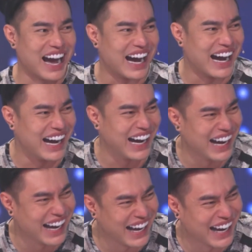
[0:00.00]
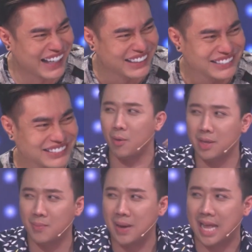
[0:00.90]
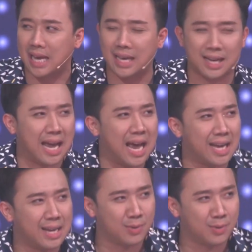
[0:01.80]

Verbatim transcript: cái miệng mà nói cũng cái lặng cái lậu chứ không phải là ca ca